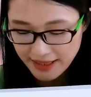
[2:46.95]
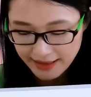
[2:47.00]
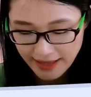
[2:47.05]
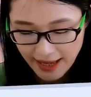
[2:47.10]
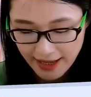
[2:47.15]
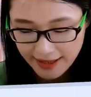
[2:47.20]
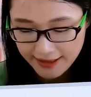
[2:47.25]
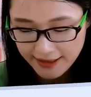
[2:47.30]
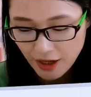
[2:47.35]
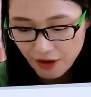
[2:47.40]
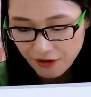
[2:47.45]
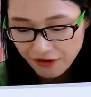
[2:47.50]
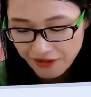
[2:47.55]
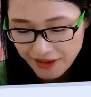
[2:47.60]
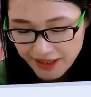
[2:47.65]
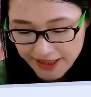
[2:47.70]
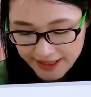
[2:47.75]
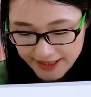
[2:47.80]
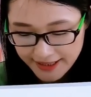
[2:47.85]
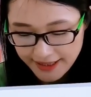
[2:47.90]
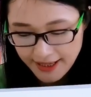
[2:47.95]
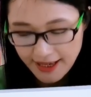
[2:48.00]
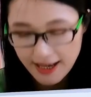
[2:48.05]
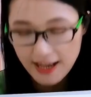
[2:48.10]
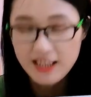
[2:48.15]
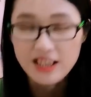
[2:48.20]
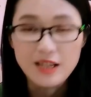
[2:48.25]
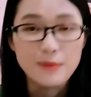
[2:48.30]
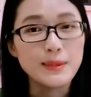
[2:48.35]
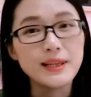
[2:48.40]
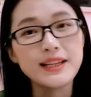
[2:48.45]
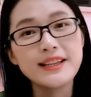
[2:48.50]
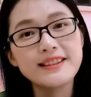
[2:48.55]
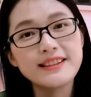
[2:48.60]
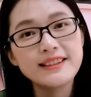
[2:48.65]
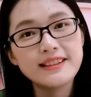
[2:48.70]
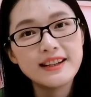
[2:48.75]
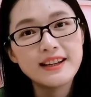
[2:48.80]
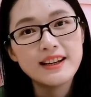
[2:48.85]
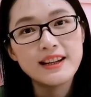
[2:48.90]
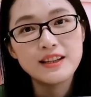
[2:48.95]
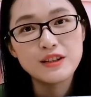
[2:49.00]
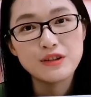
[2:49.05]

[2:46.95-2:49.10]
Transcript: 来叫分解，什么意思呢？